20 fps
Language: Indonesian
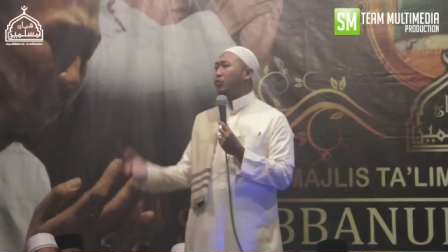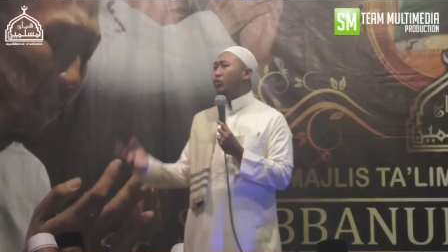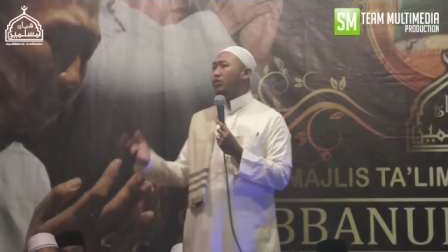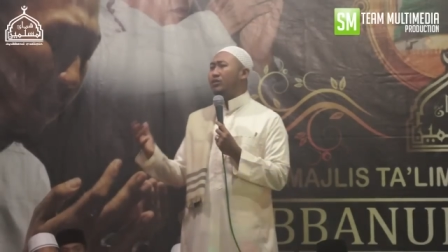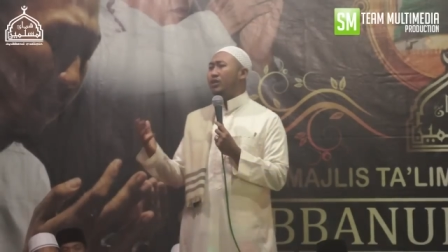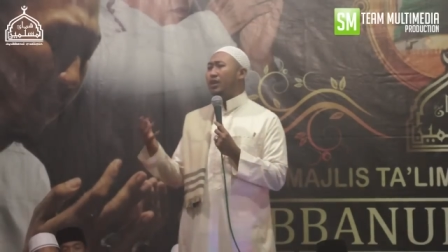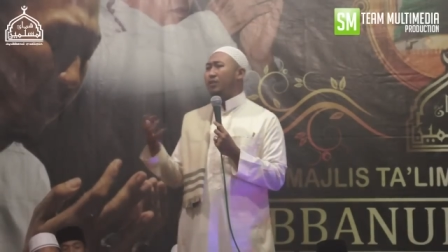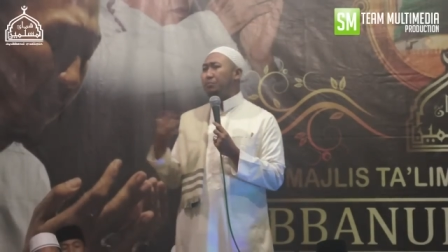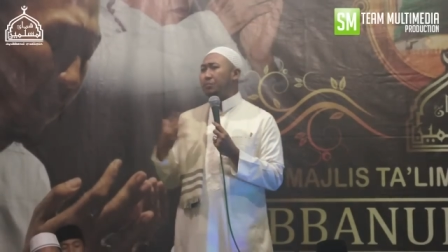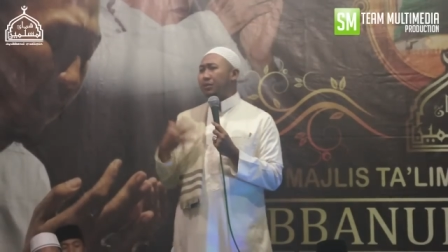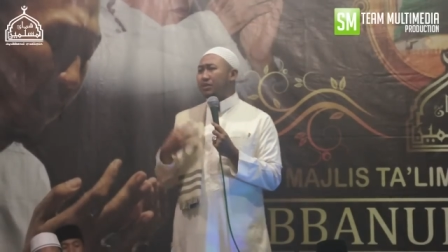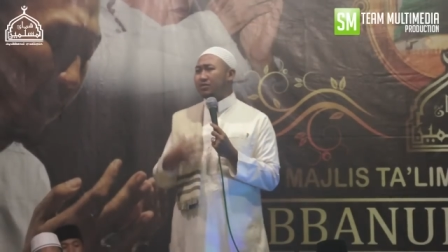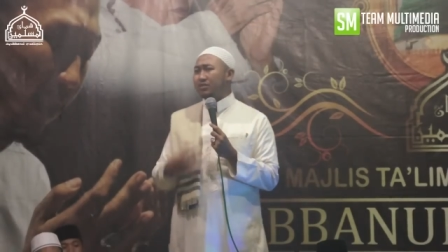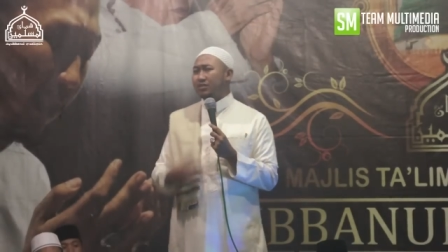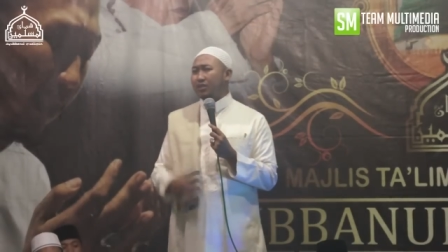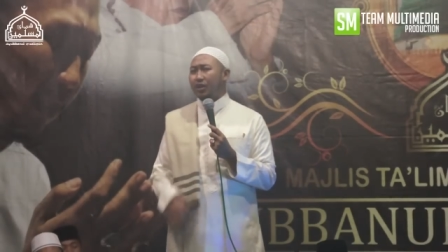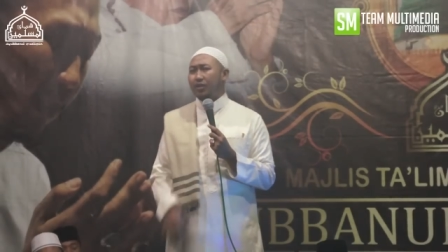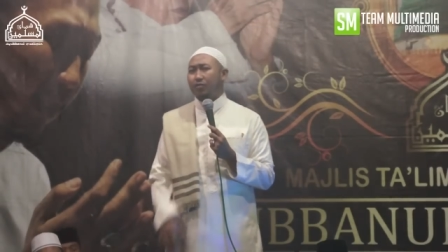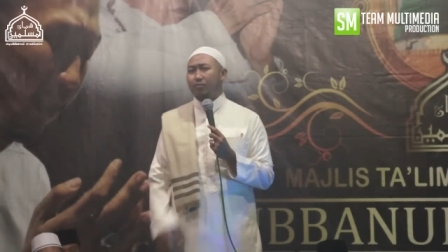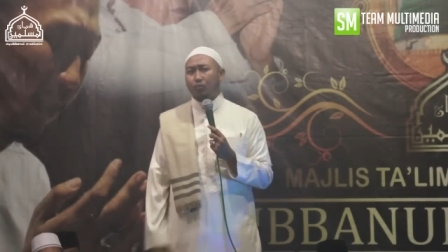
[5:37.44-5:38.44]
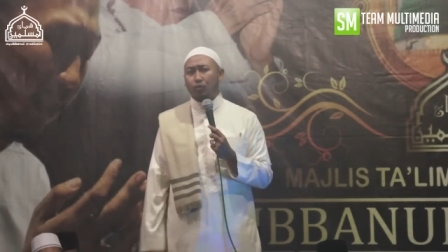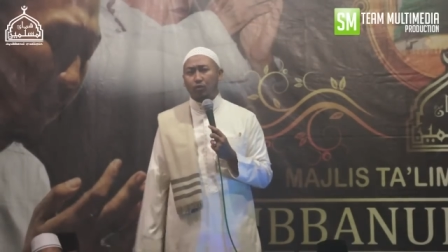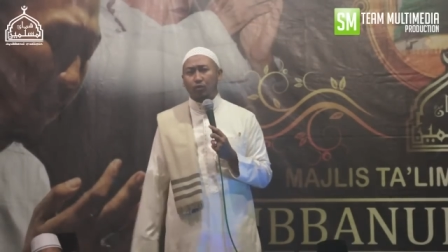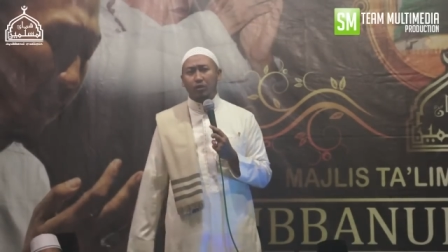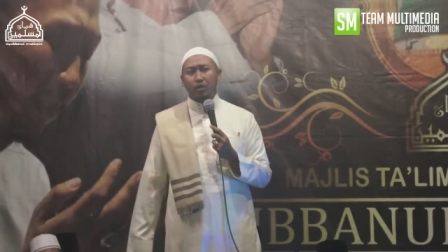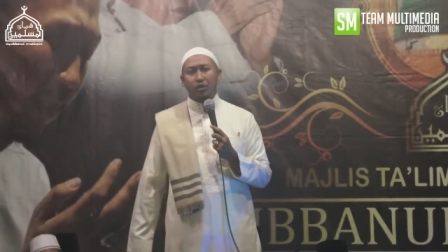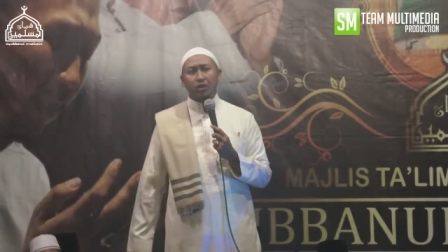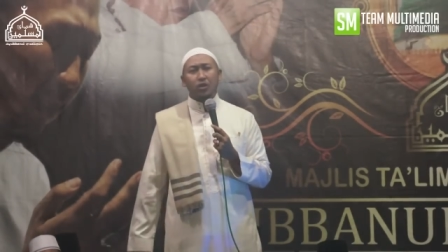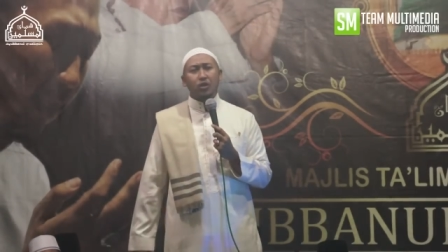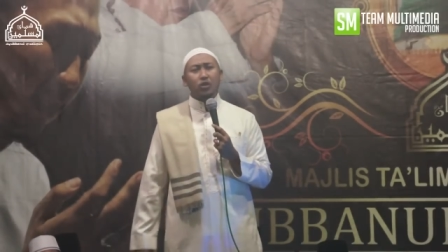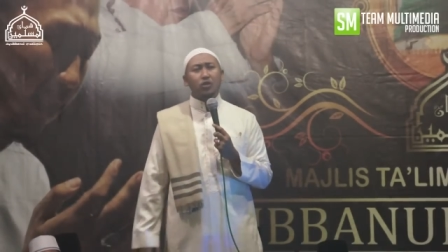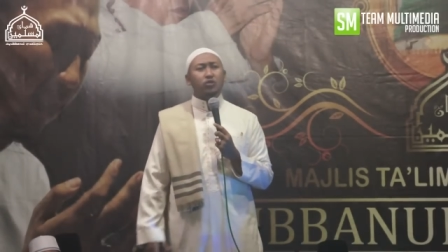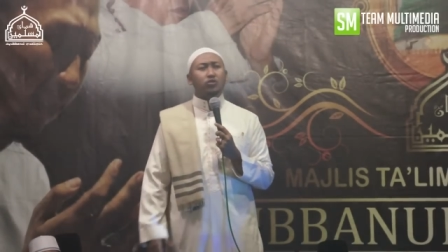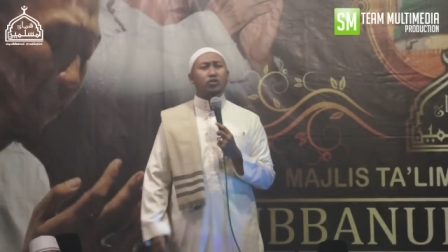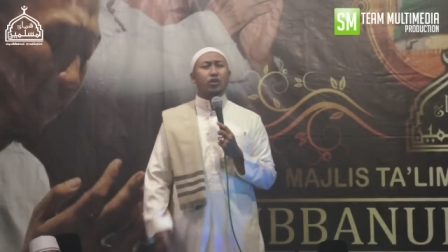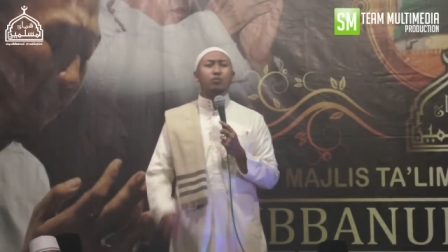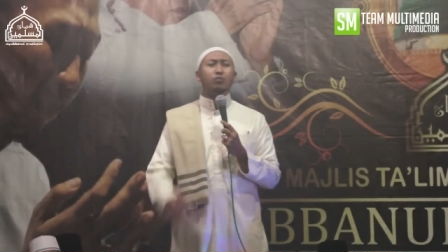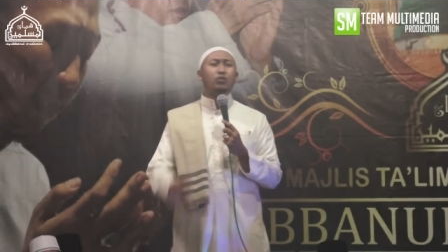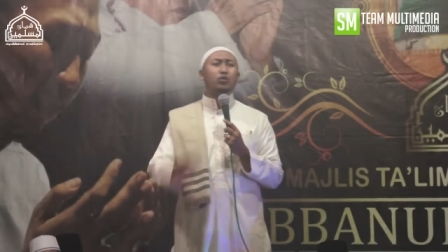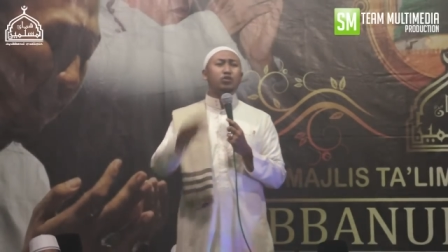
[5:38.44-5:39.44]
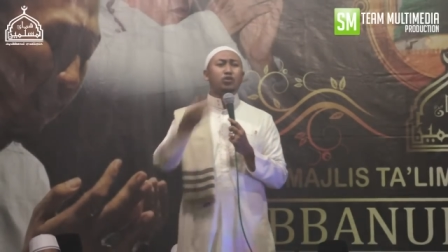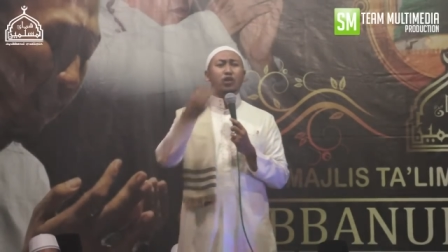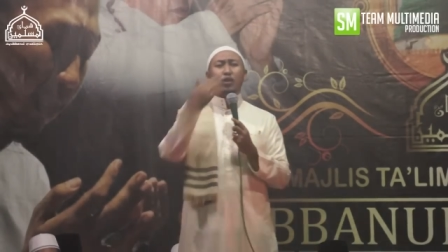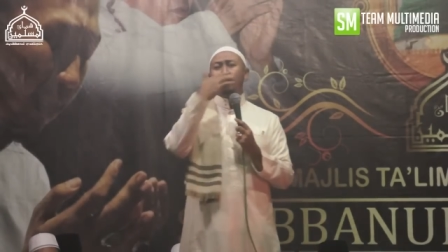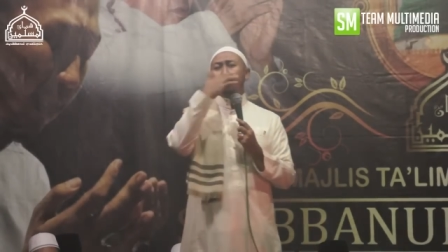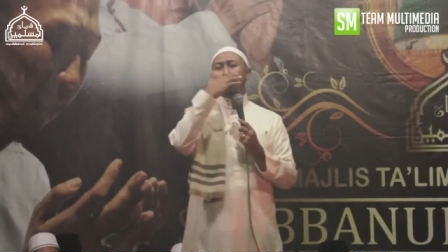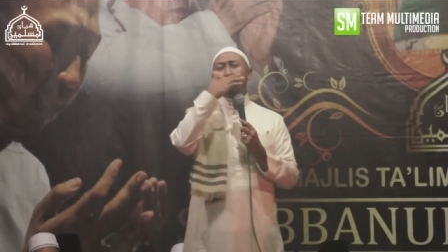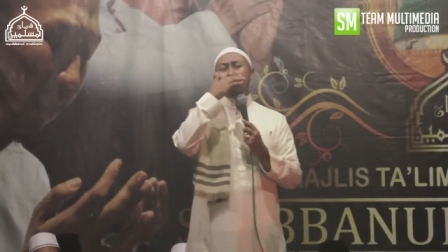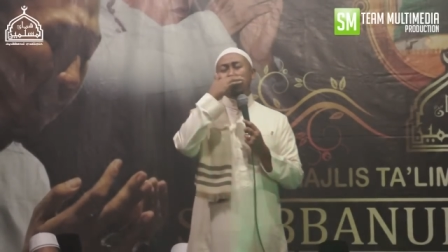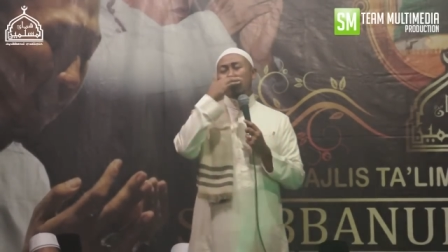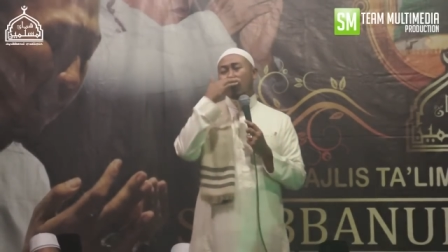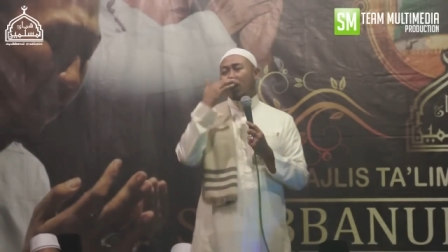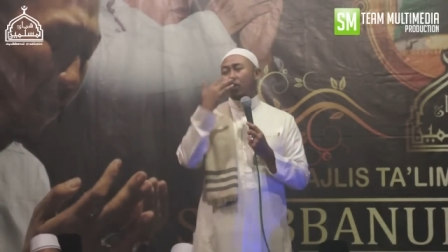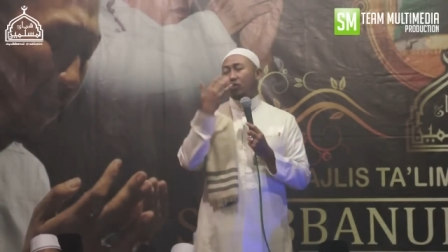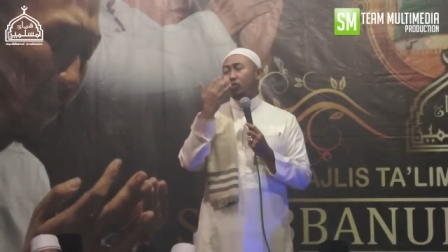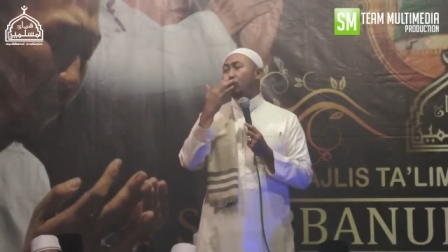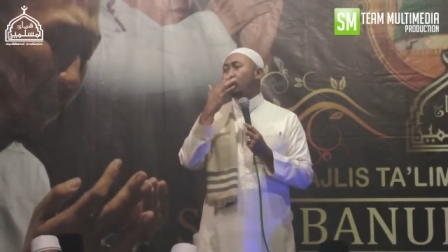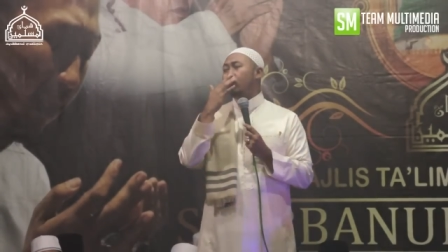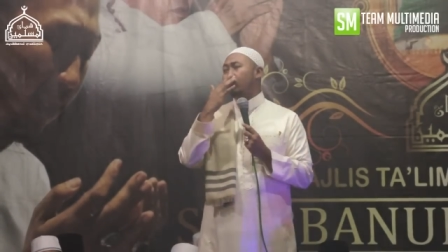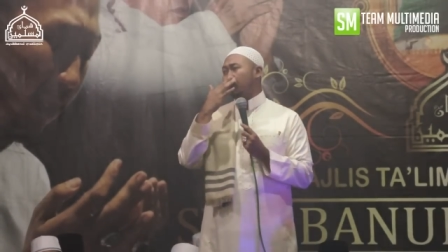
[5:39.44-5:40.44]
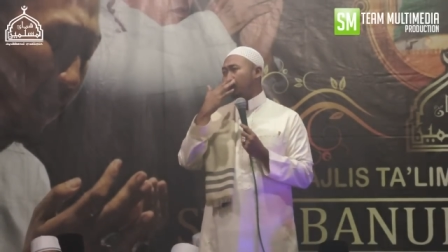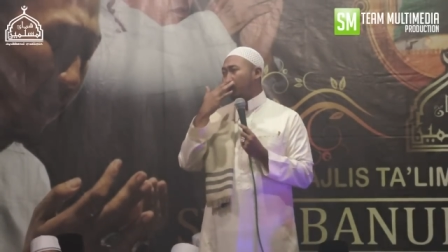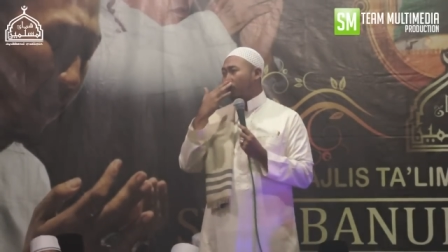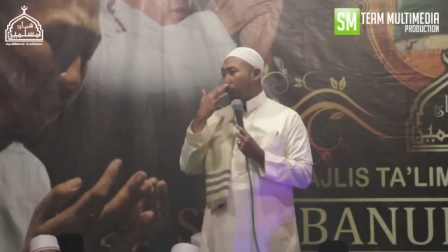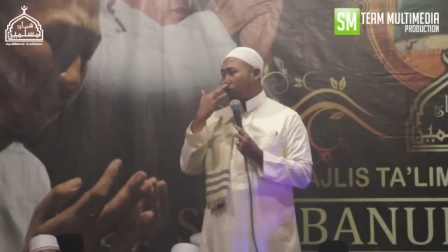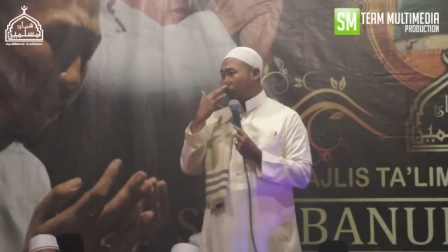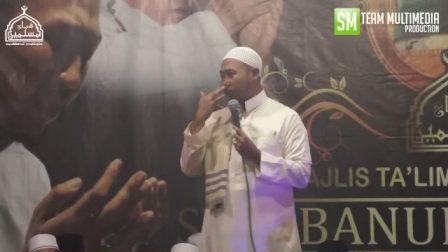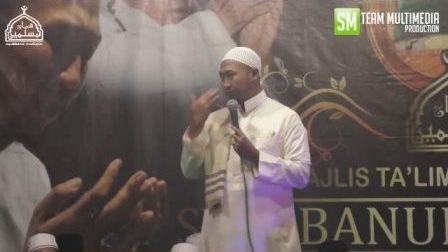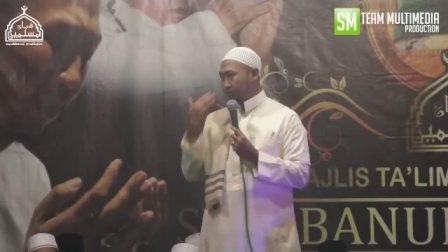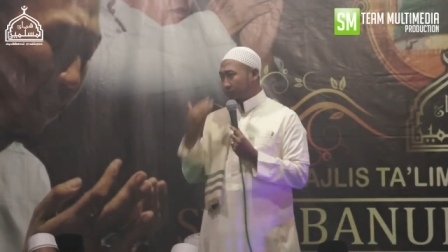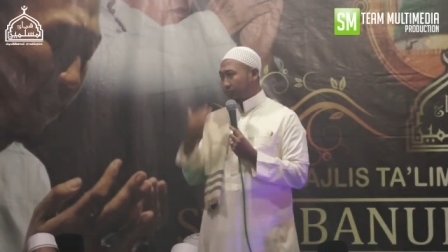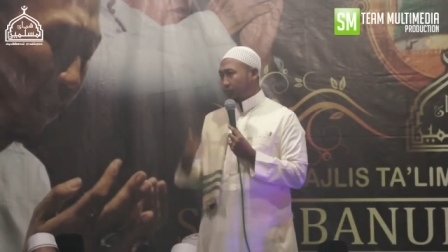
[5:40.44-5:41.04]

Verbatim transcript: pon san misan pon san misan pabunya dosa pon